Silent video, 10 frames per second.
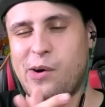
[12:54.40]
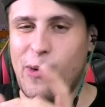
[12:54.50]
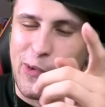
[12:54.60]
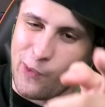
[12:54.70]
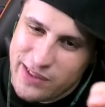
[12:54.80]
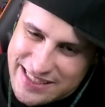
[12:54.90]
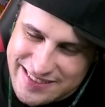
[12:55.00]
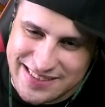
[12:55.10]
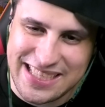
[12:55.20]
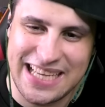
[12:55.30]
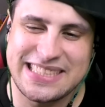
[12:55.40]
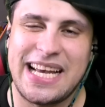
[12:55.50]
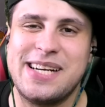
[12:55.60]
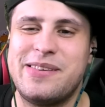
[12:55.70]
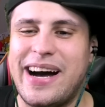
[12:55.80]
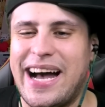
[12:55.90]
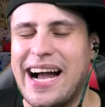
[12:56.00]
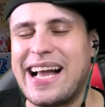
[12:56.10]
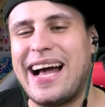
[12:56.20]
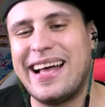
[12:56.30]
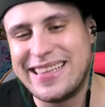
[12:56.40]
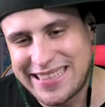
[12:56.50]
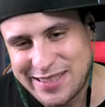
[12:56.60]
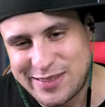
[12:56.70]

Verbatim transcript: ここで菅さんはあかんっ